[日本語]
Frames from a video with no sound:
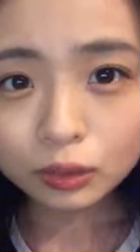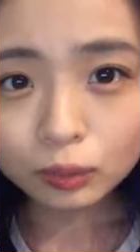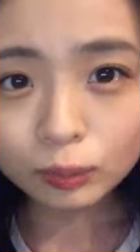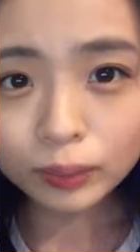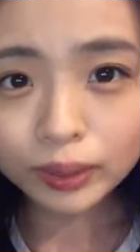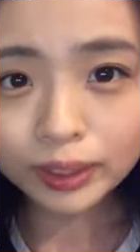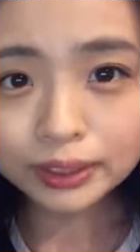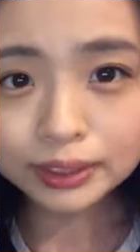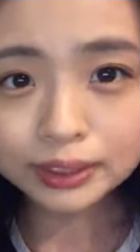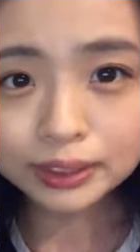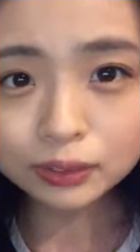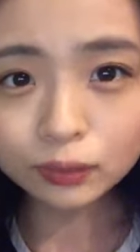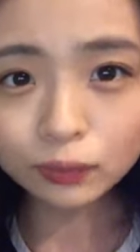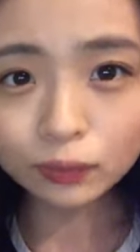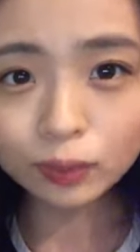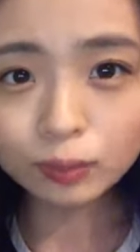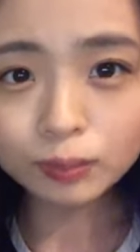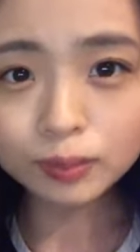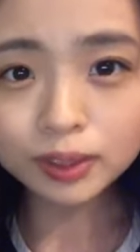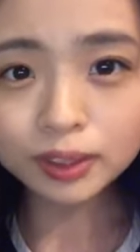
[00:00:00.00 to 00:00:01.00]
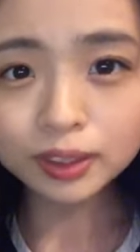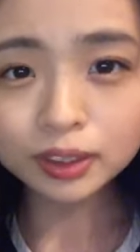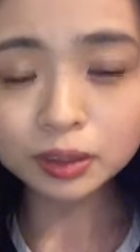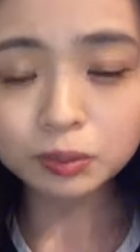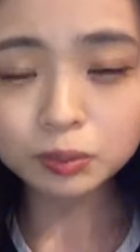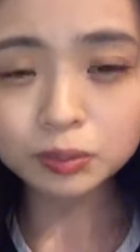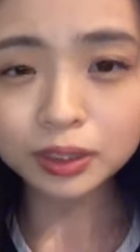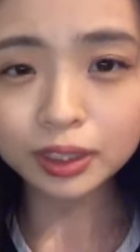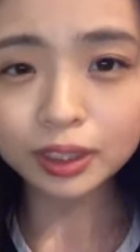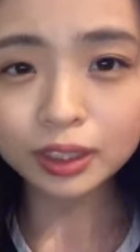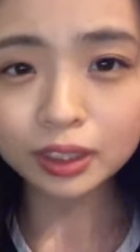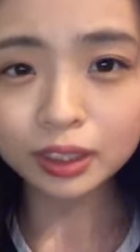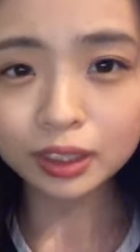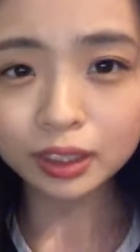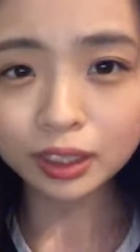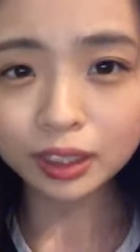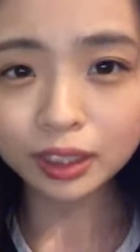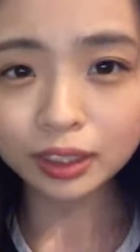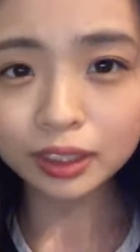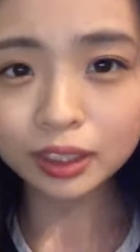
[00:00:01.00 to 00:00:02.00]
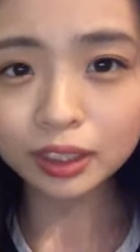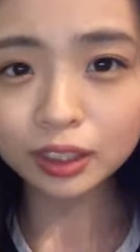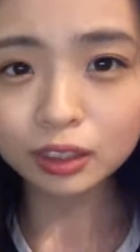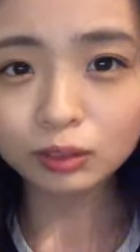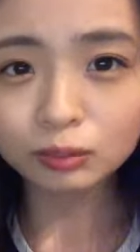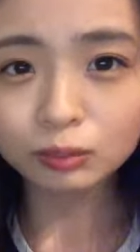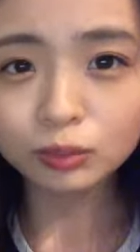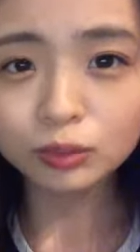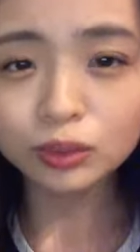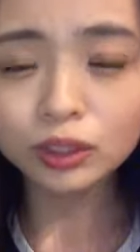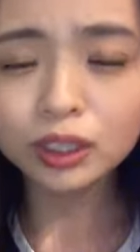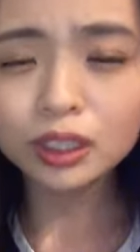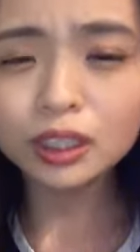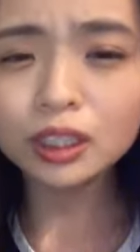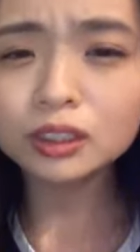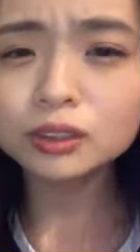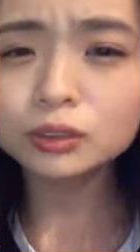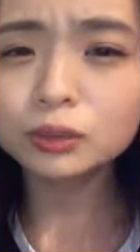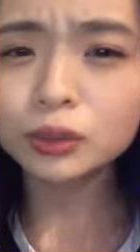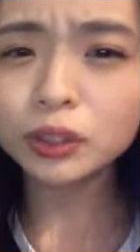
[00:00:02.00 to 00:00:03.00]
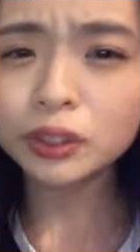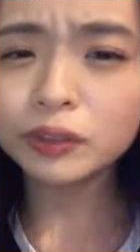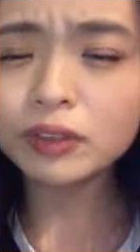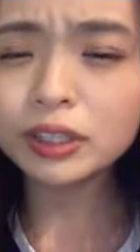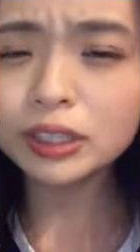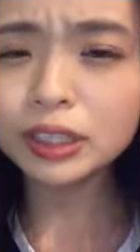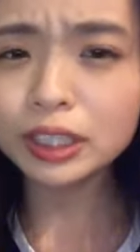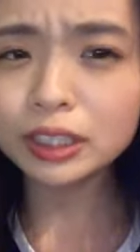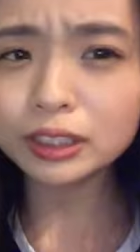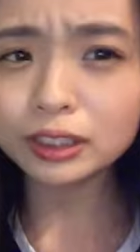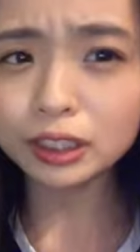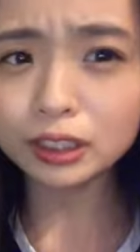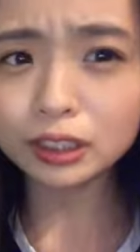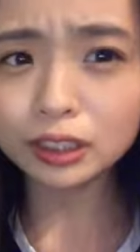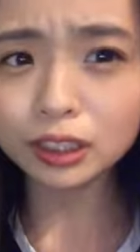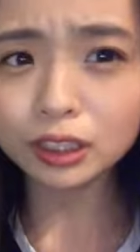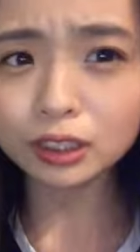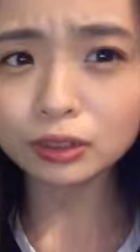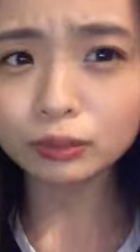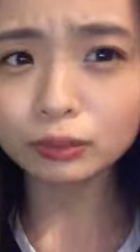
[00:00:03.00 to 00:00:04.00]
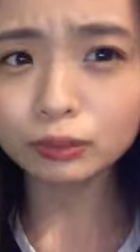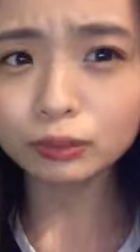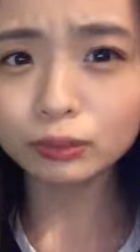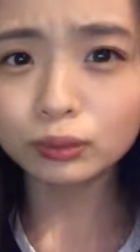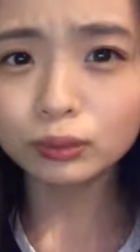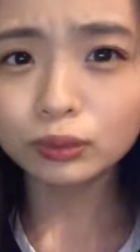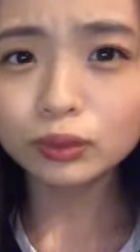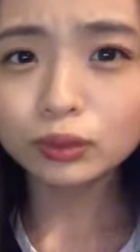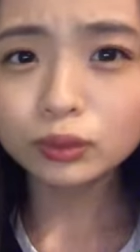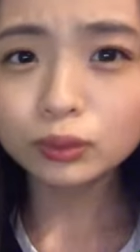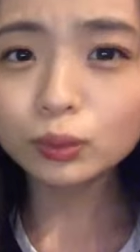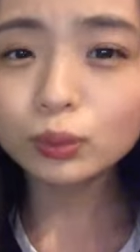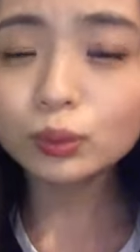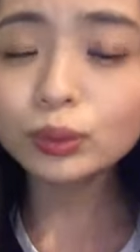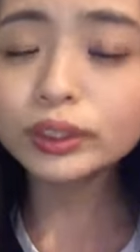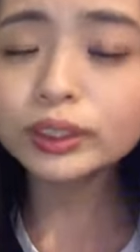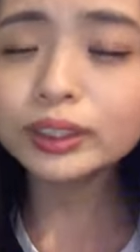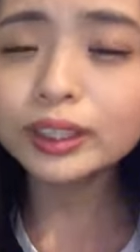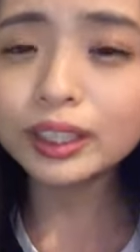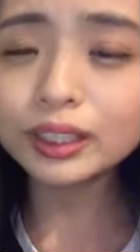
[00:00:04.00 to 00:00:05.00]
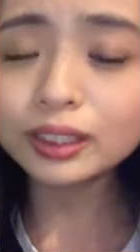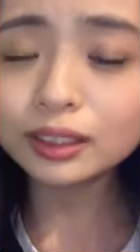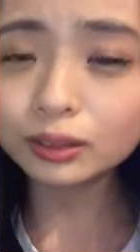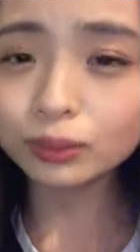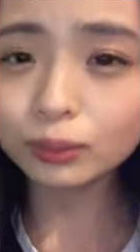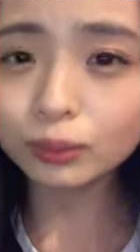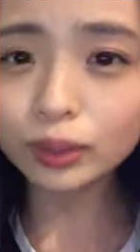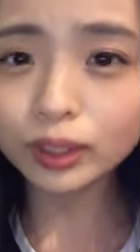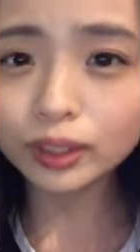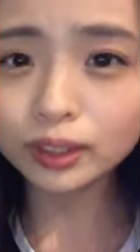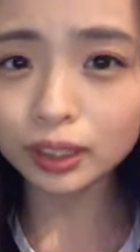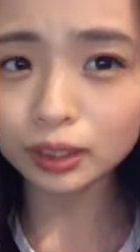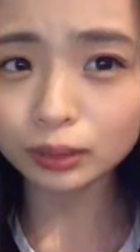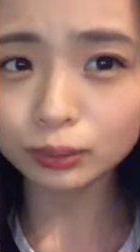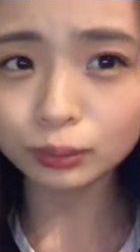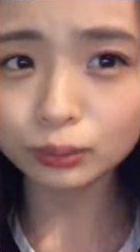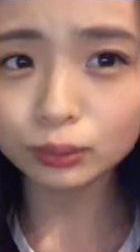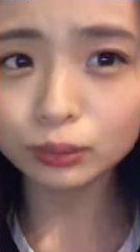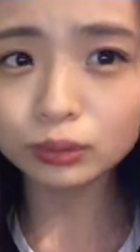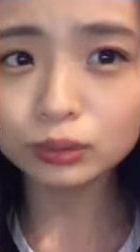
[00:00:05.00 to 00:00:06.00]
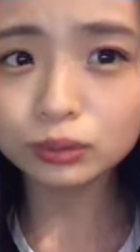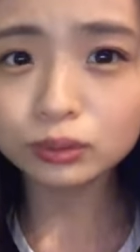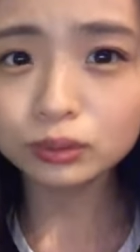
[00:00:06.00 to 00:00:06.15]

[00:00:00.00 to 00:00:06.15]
小林10日まで休みないから会えないかもえー、それは泣いたんだけど10日定期公演だよ